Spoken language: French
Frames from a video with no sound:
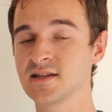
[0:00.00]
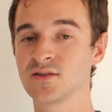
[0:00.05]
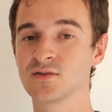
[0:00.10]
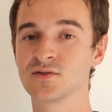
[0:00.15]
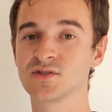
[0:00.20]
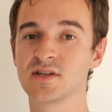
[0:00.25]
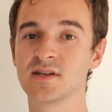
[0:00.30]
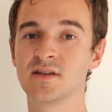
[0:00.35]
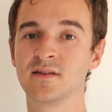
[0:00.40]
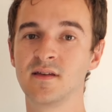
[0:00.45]

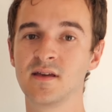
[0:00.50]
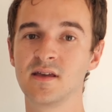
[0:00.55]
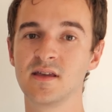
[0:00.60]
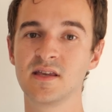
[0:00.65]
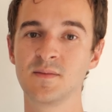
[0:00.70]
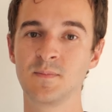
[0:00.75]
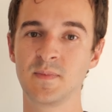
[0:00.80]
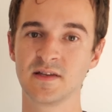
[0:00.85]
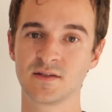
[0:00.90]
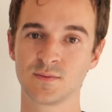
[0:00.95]

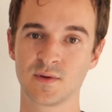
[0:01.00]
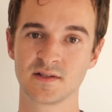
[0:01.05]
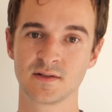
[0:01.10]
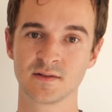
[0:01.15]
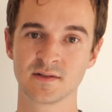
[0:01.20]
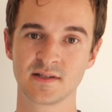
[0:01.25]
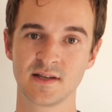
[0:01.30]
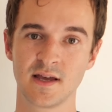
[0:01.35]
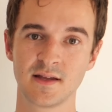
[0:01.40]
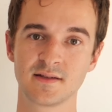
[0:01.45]
d'étanchéité
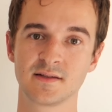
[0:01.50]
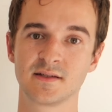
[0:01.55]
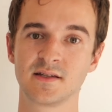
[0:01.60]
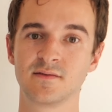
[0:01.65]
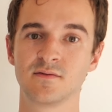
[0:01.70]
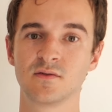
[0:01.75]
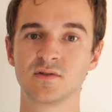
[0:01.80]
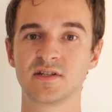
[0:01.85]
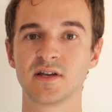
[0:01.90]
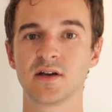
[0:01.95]
IP67, ce
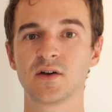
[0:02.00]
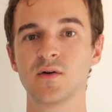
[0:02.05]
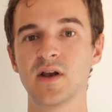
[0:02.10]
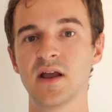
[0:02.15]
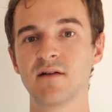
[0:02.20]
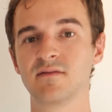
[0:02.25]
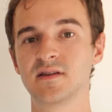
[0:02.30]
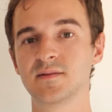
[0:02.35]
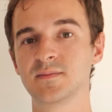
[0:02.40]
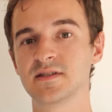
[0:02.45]
qui veut dire que
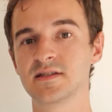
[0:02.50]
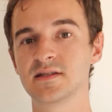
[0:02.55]
la Flip